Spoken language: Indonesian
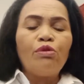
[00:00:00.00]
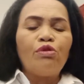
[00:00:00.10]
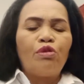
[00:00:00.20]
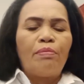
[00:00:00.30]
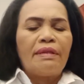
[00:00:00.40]

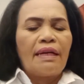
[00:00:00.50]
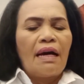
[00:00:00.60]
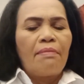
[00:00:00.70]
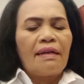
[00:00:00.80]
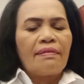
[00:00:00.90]
untuk
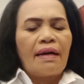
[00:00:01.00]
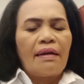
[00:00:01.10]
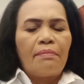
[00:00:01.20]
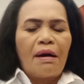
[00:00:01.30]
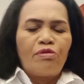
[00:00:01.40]

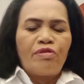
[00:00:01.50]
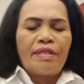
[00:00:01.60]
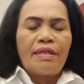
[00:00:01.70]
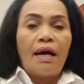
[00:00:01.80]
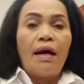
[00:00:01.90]
menyelamatkan
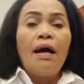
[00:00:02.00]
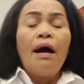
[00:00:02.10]
manusia,